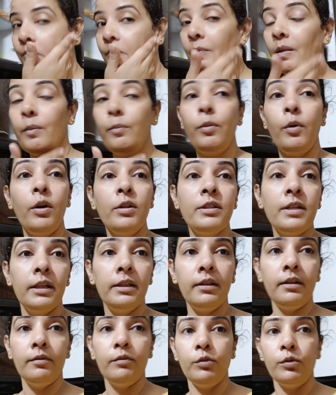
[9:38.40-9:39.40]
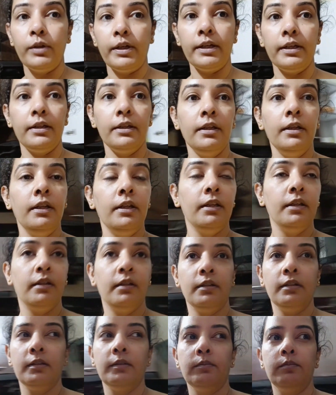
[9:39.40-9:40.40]
बहुत ज़्यादा वो है
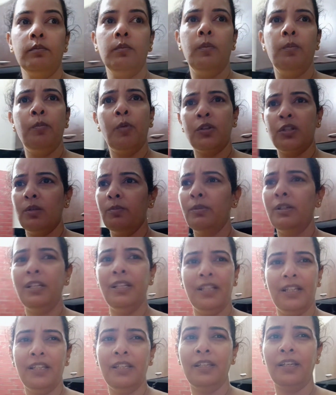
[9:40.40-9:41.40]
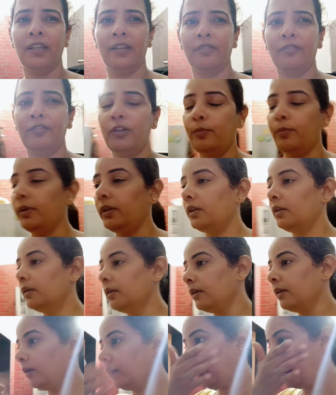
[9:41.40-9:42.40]
आ, मौसम ठीक ही है फिर भी
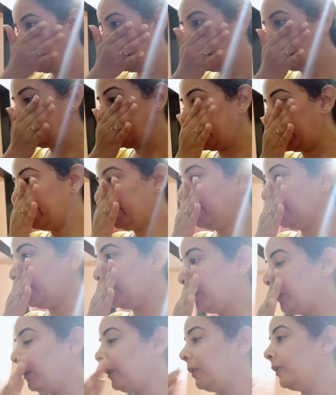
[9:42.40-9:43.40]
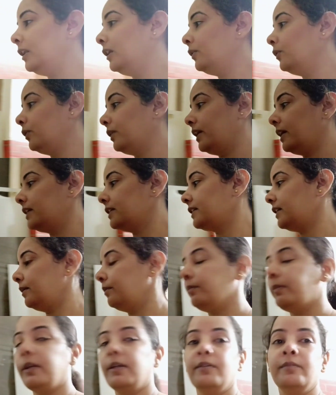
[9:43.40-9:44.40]
पहला चेहरा बिल्कुल ऑयली हो रहा है इस टाइम
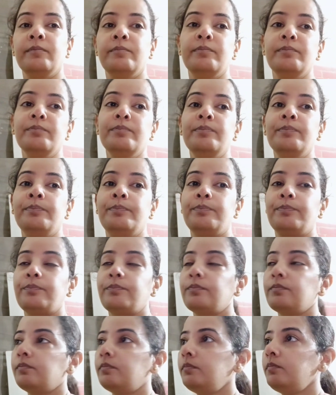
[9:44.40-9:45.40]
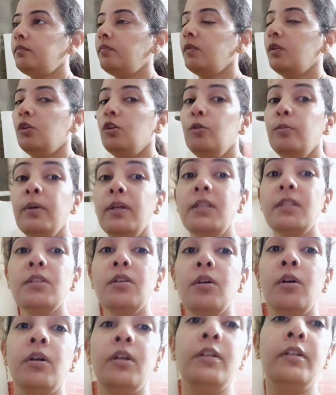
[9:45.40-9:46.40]
पर तो बस
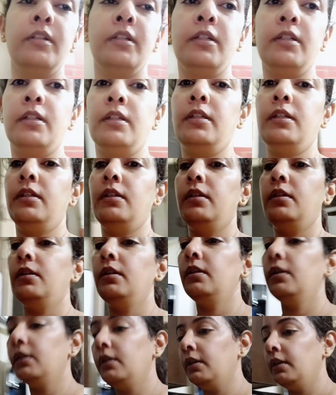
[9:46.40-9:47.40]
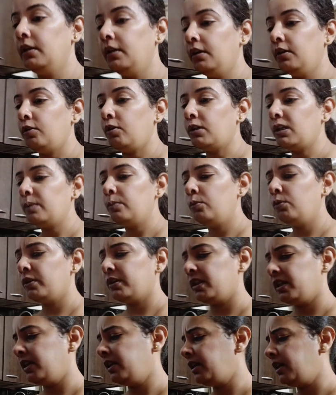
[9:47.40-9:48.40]
और डॉक्टर बोल
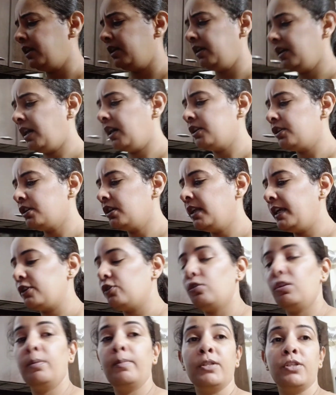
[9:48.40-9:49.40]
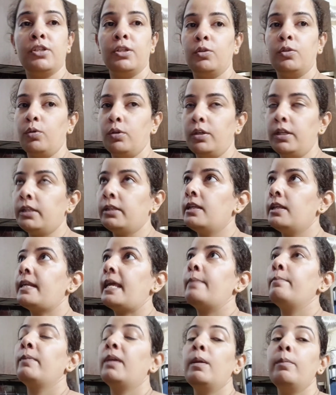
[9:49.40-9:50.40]
रहे थे कि नहीं आजकल एक्चुअली बच्चे दो इतने
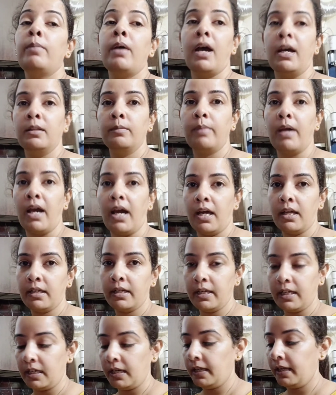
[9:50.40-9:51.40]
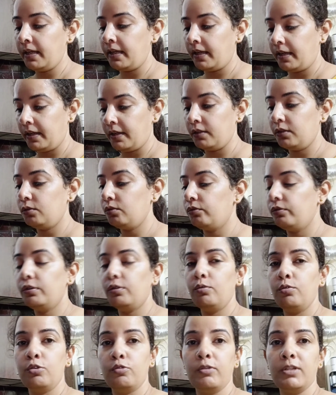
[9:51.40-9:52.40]
टाइम के बाद बाहर निकले हैं तो फिर
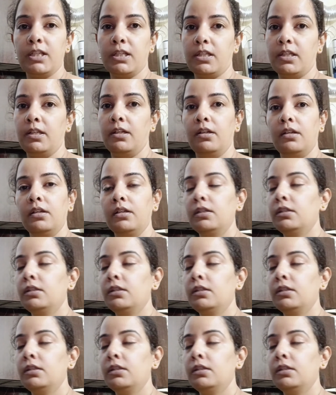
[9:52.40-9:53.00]
उस वजह से ना